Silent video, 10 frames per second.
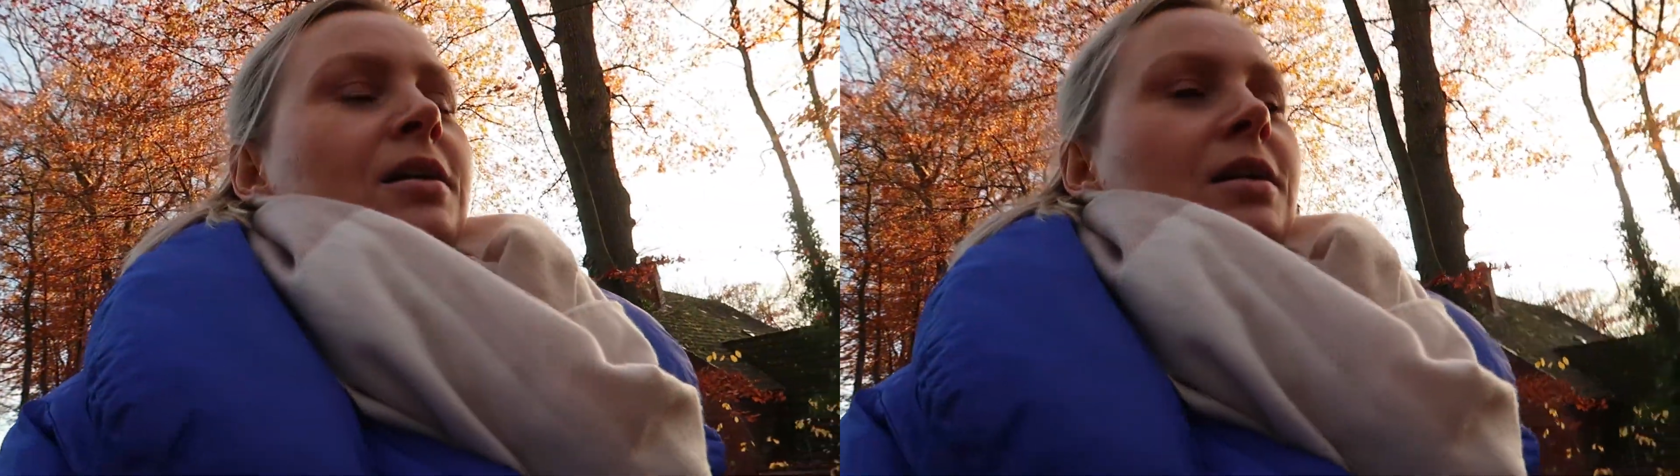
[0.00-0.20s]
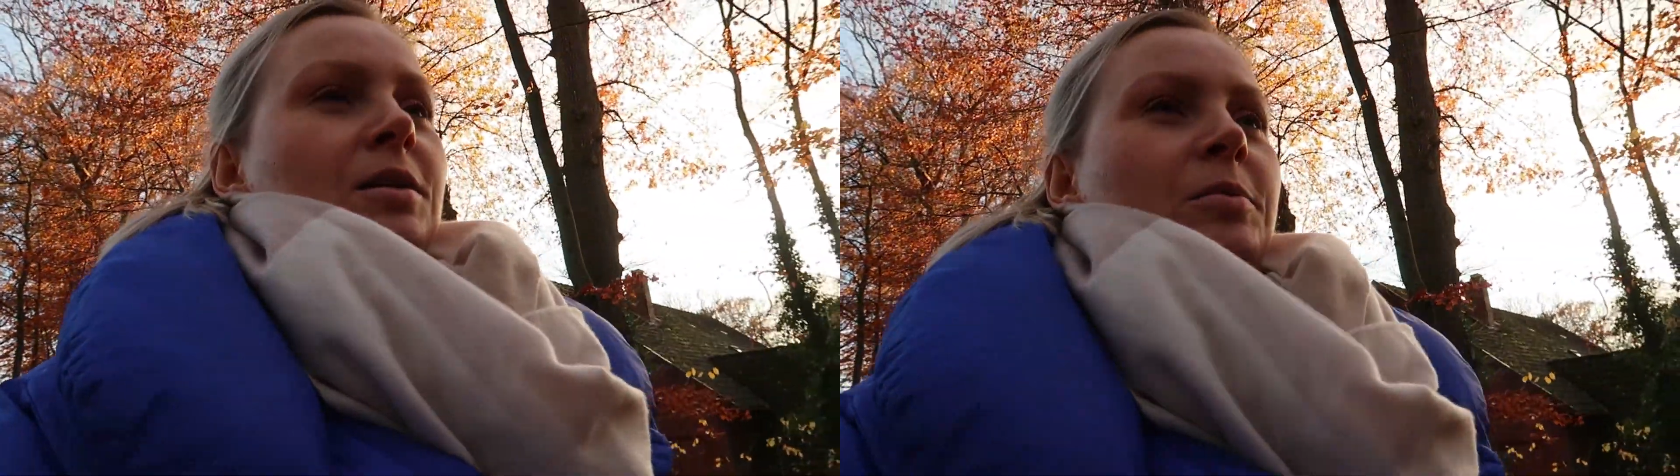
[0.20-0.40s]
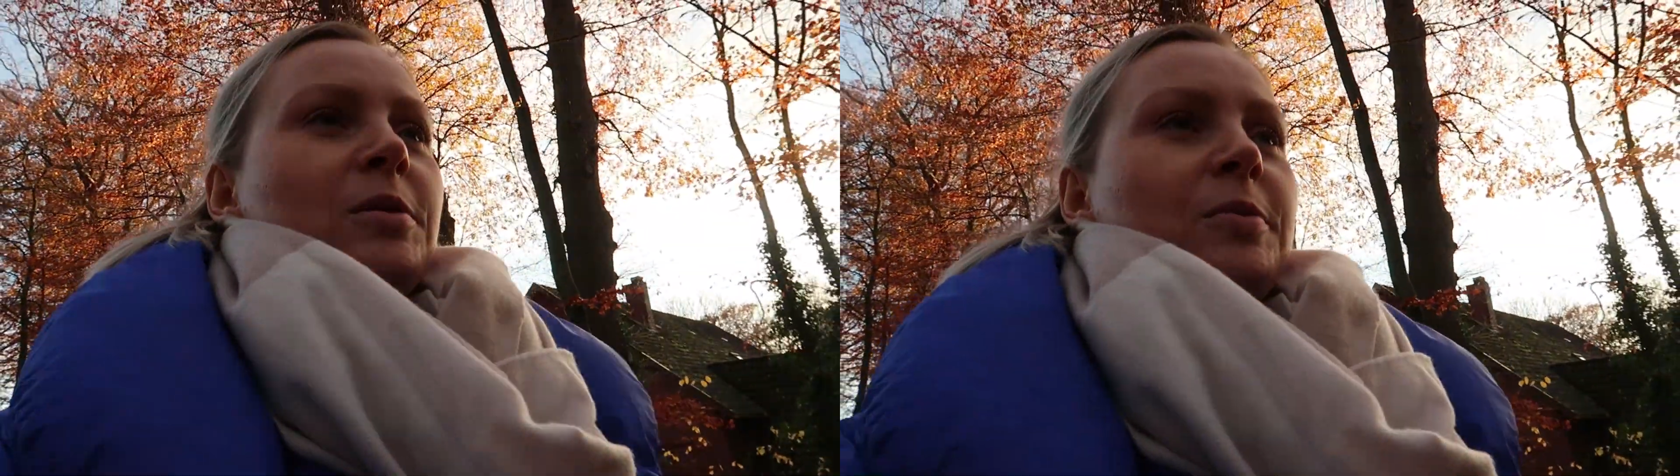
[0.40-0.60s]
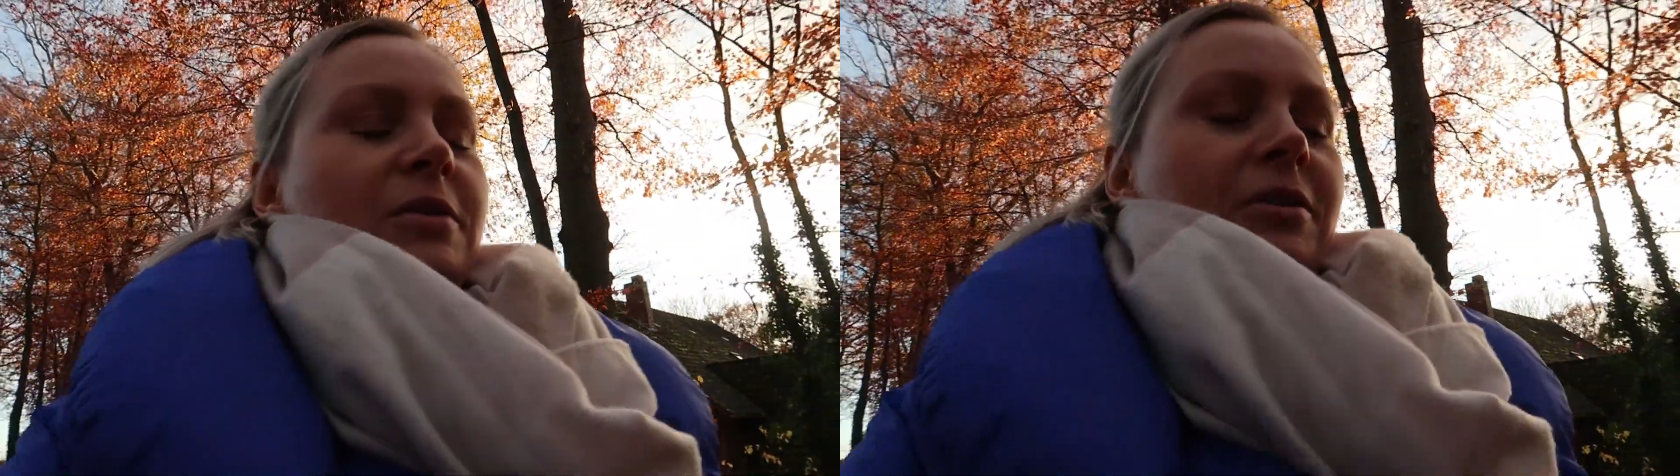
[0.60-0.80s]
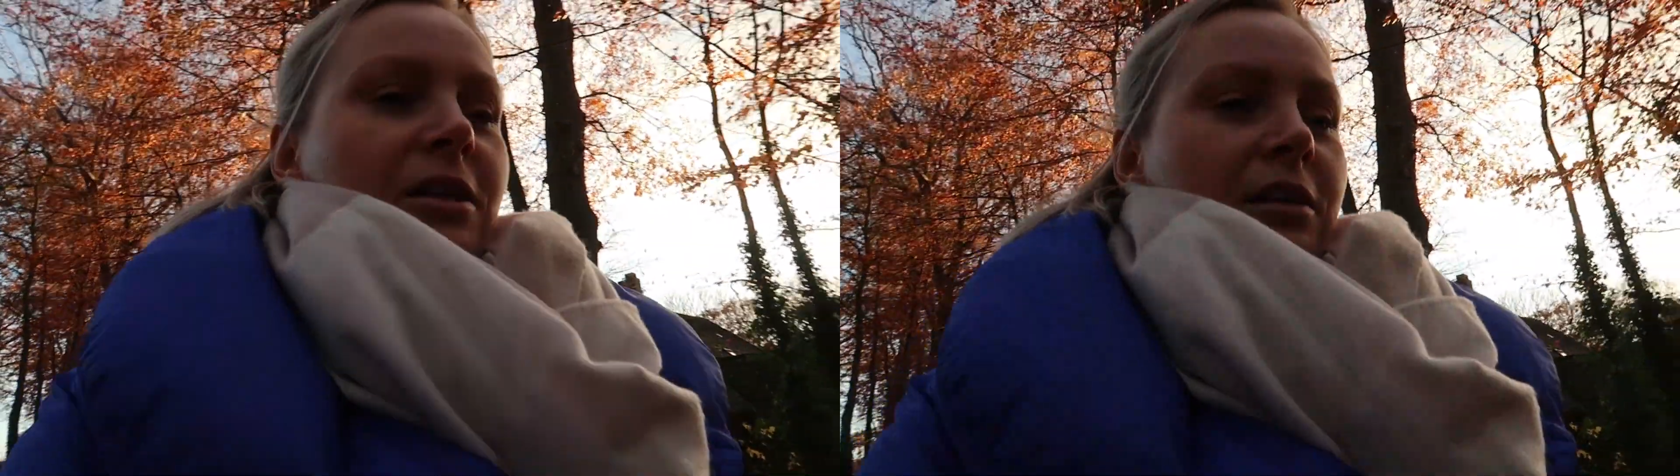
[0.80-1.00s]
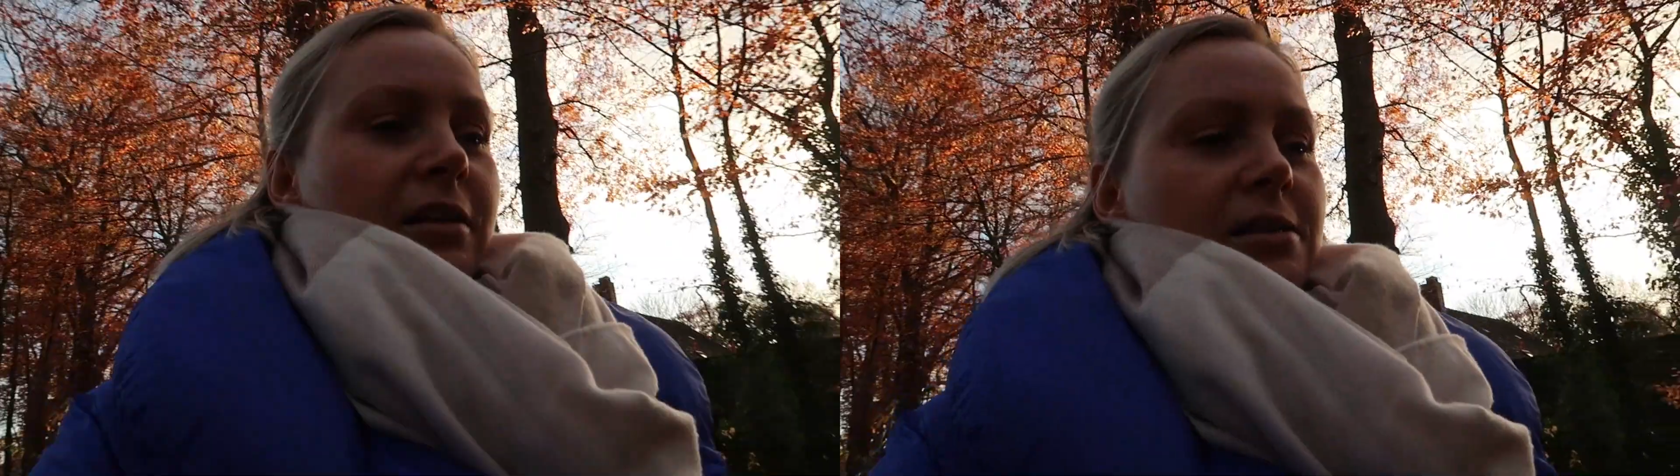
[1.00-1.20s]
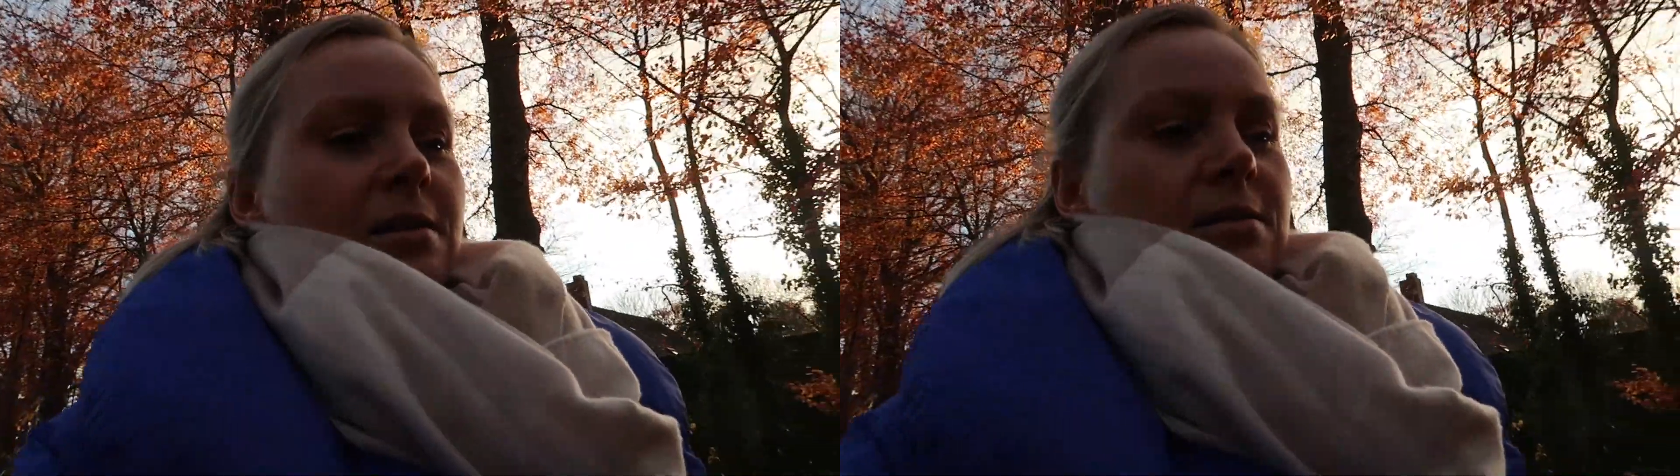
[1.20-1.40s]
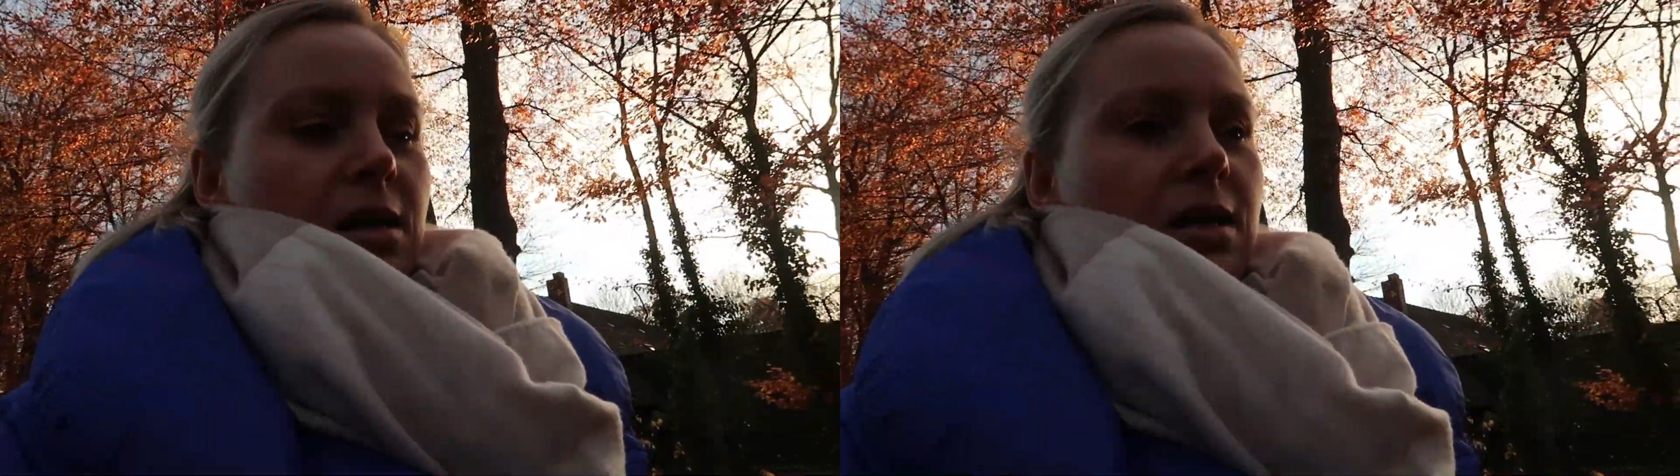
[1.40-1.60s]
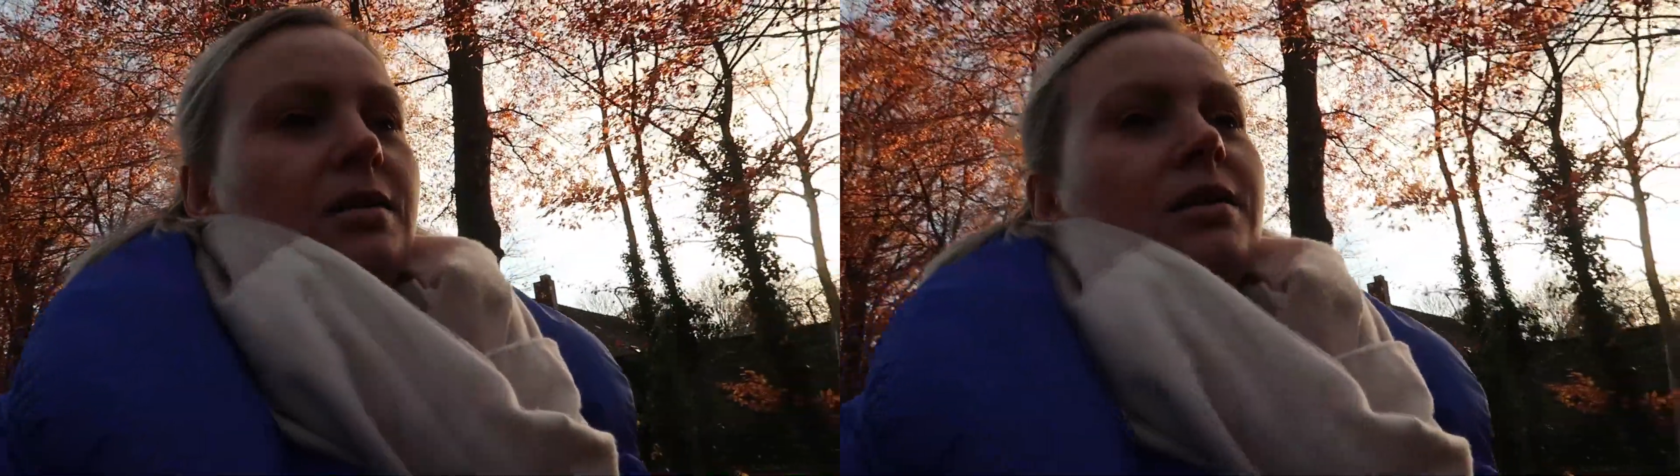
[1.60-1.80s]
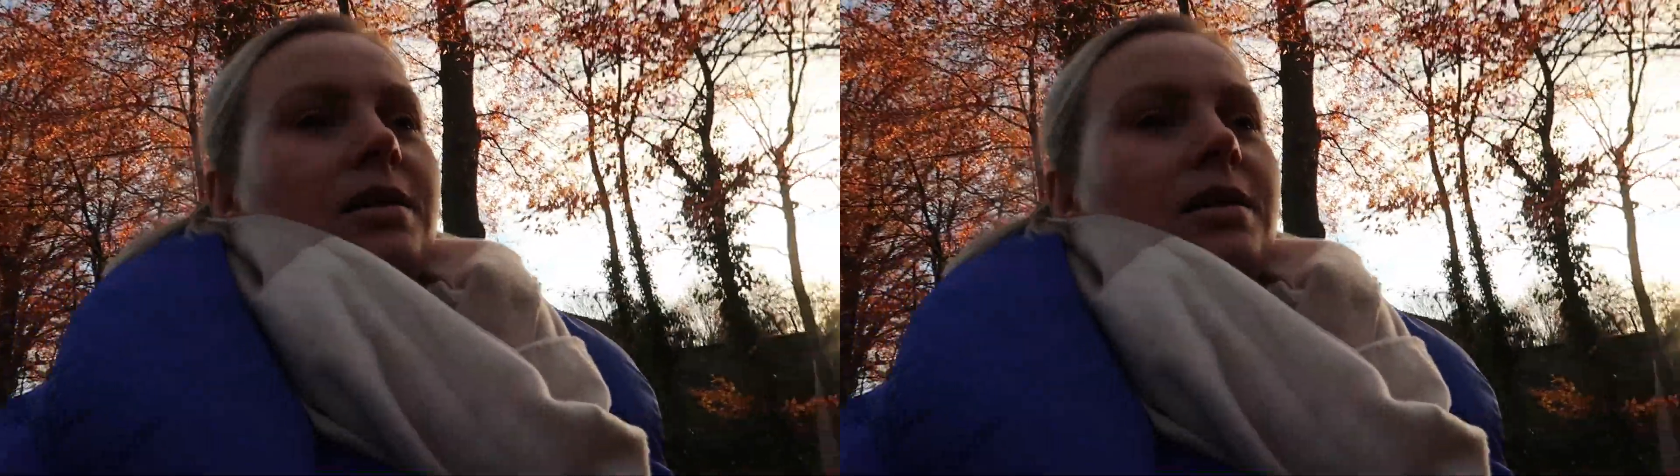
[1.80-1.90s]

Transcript: они мне проверили их, сказали,